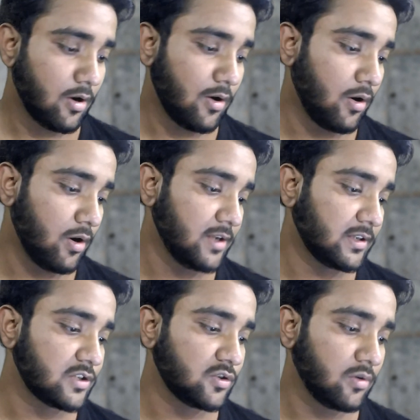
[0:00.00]
और
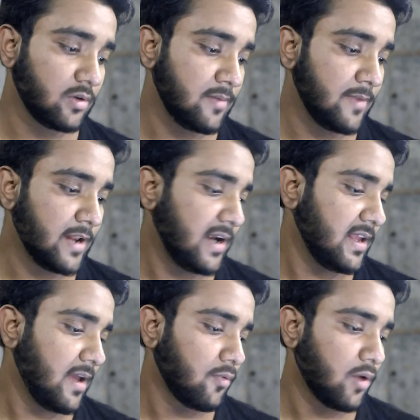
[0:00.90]
इनका जो ईमेल आईडी
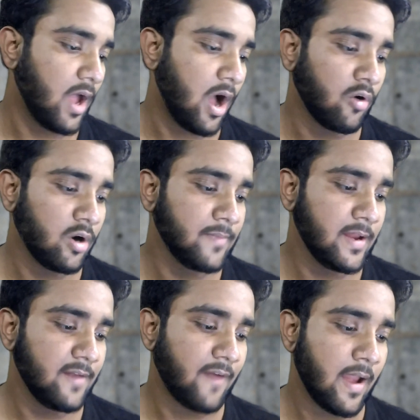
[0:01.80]
है वो है आवर
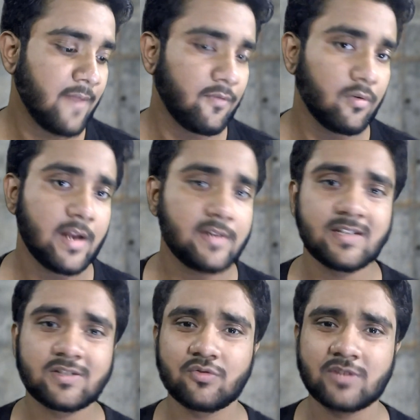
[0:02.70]
मेल फाइव फोर एट
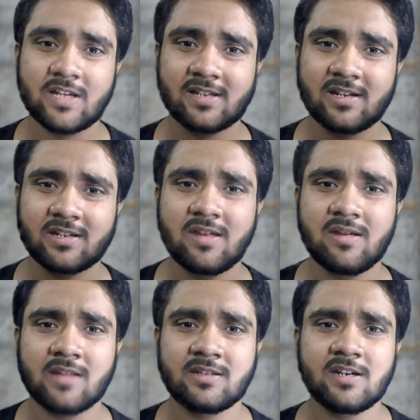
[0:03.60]
सिक्स कुछ ऐसे करके
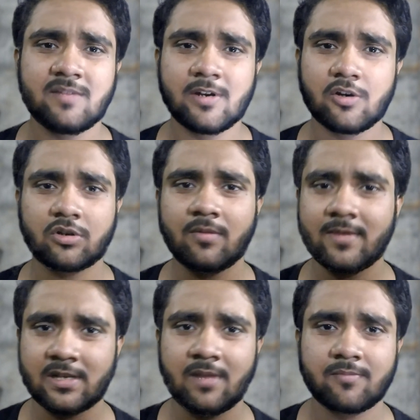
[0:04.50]
एट द रेट ई मेल डॉट कॉम
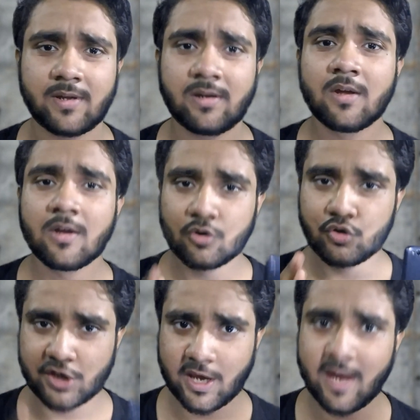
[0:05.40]
ऐसा नाम पे
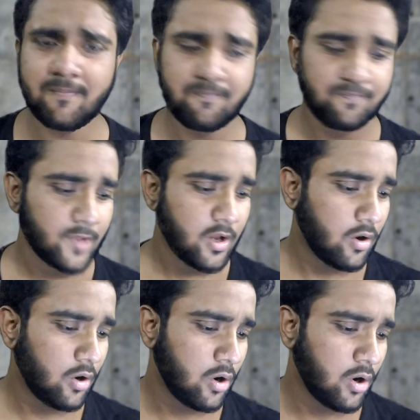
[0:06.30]
कुछ है
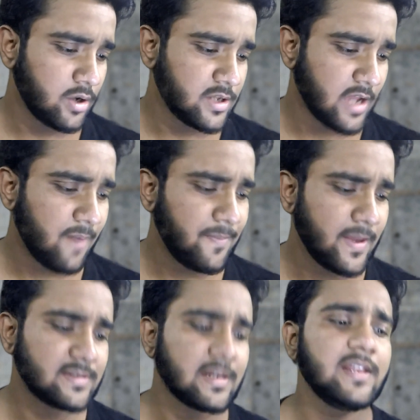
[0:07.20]
और यहाँ
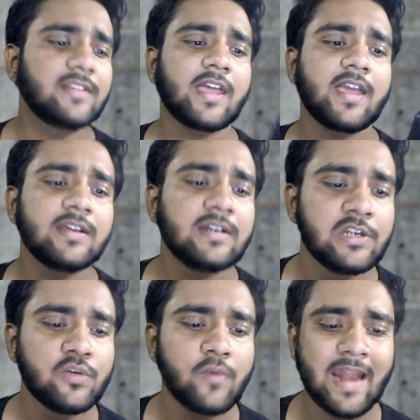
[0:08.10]
पे सर लिखते हैं कि
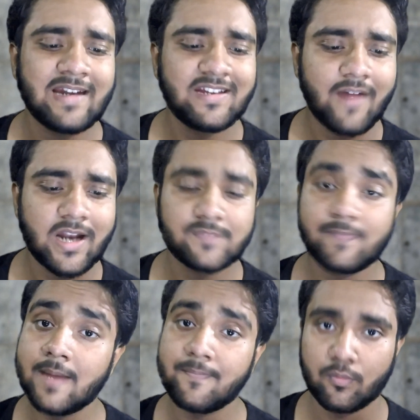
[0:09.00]
न्यू एंटीवायरस
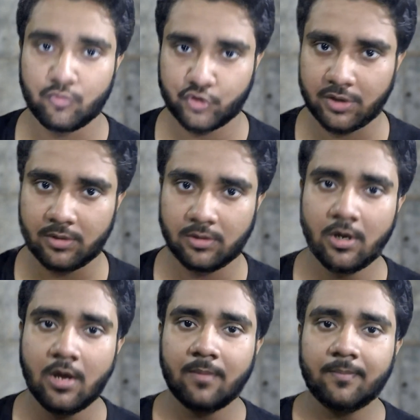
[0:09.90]
पेड प्रमोशन
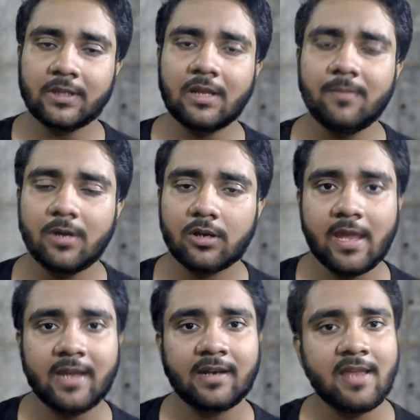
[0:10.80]
मतलब
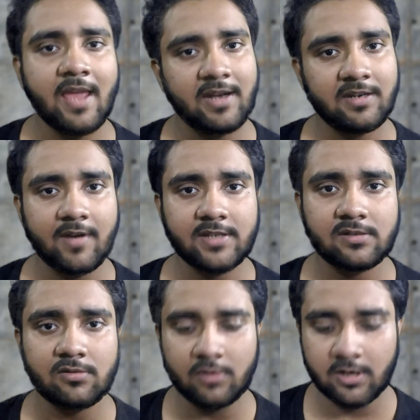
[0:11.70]
एक नया एंटीवायरस
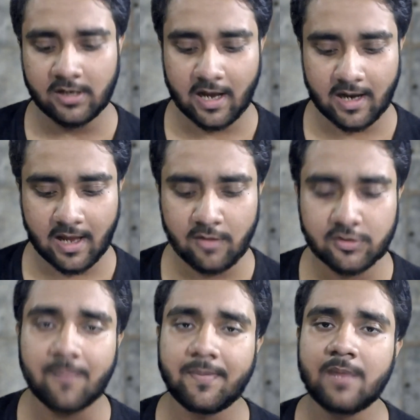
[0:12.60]
इन्होंने निकाला है
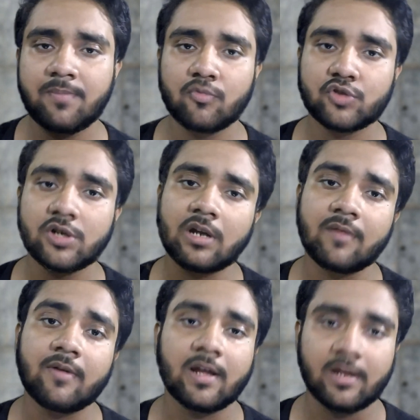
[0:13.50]
उसका पेड प्रमोशन
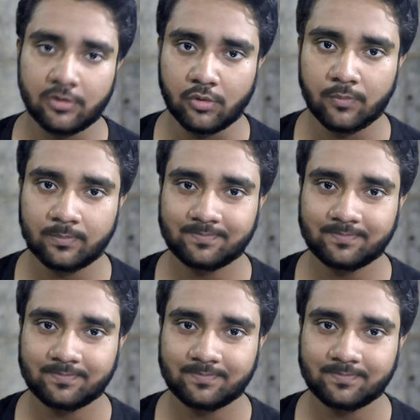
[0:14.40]
करवाना है इनको